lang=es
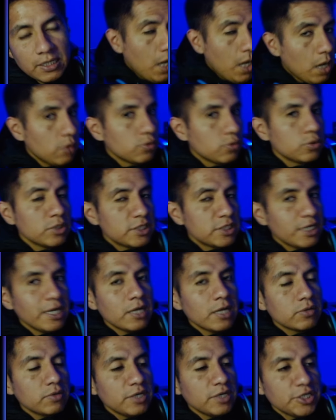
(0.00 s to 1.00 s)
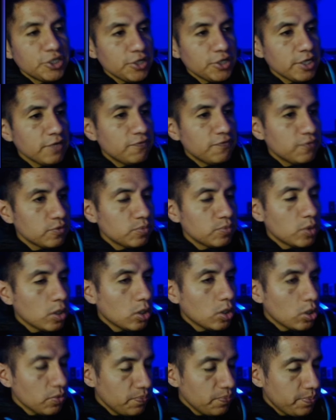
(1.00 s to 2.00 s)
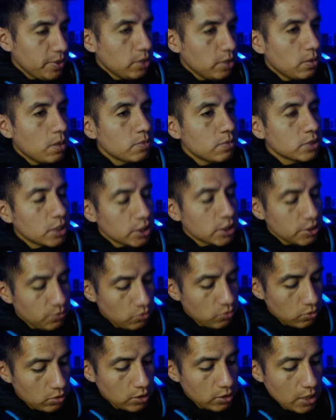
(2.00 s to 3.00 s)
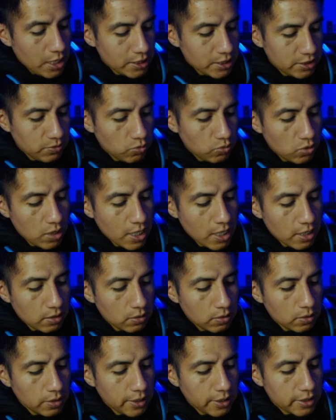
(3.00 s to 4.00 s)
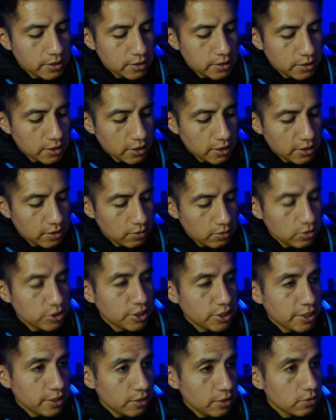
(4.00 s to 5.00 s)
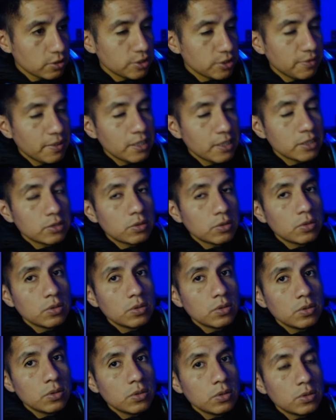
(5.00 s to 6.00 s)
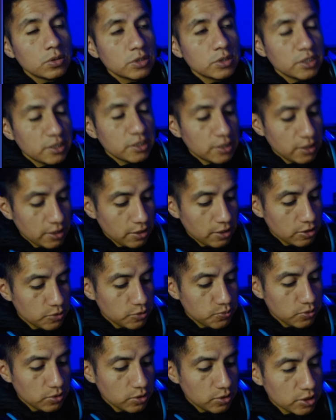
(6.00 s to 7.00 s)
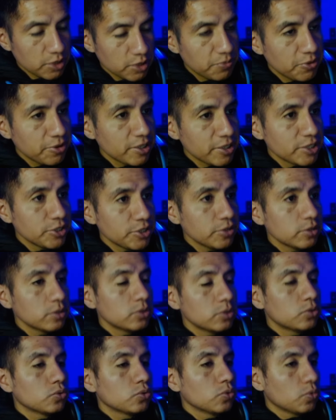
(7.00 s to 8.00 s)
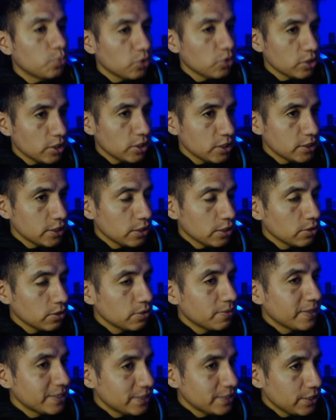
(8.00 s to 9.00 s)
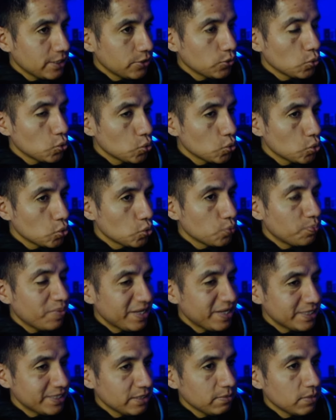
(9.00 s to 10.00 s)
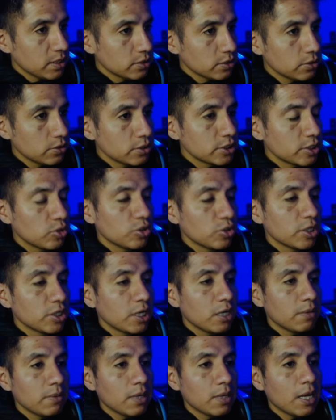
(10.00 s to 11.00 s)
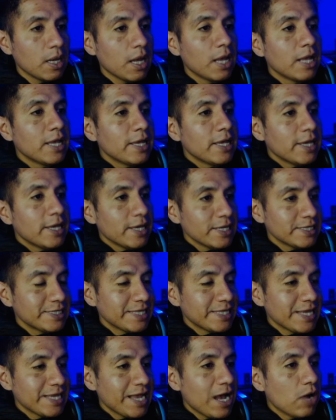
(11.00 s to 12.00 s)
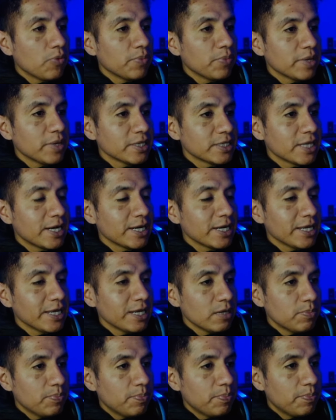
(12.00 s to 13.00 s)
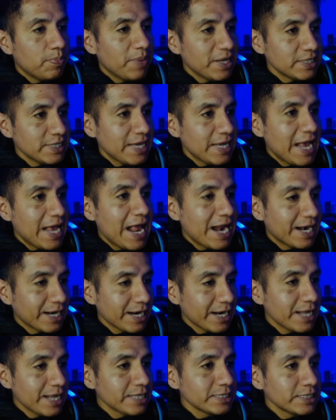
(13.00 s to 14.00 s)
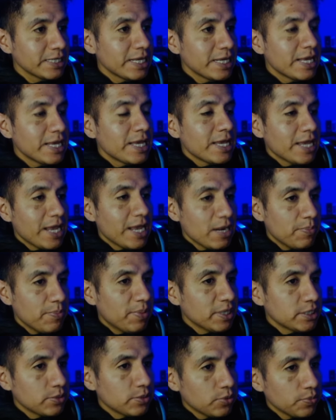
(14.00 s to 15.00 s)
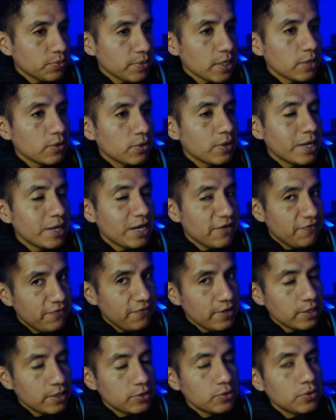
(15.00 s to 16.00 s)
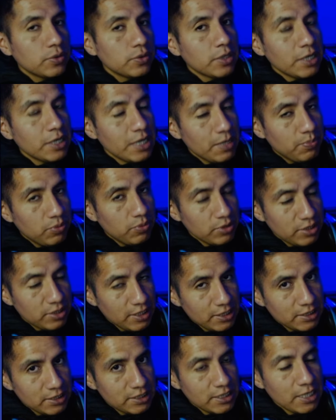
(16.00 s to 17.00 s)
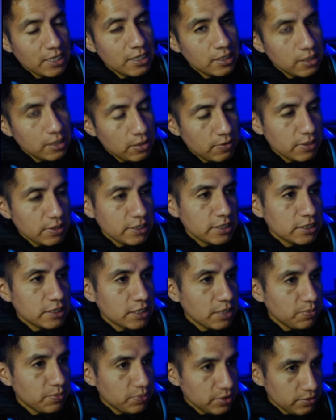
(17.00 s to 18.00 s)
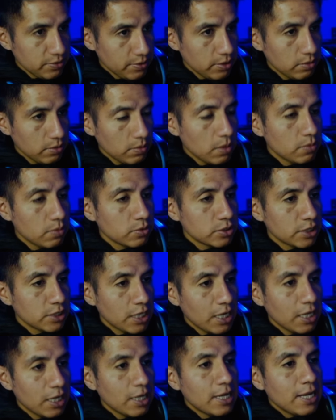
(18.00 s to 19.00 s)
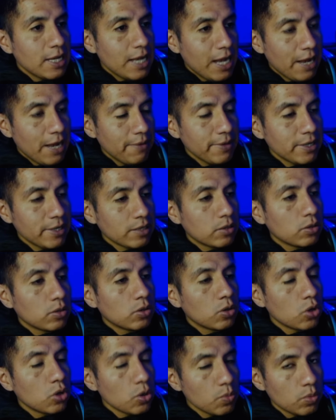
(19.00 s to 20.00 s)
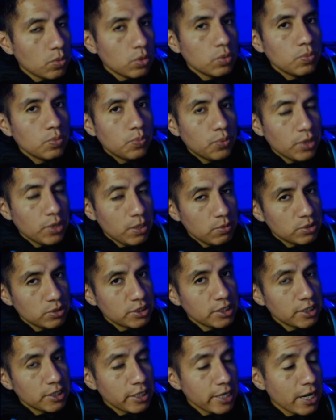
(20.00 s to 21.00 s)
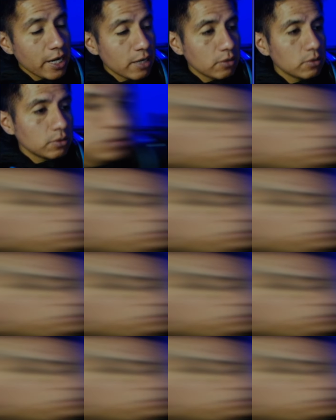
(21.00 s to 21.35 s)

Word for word: Aún no está la progresión en Football Hawk, pero vamos a, simularlo. Este, los 32 niveles con los 62 puntos de progresión. Su potenciador va a ser un pase más 2, donde le va este, a aumentar el pase al ras, el pase bombeado, el efecto y la potencia de tiro. Así es que pues bueno, vamos a a ver cómo podemos entrenarlo.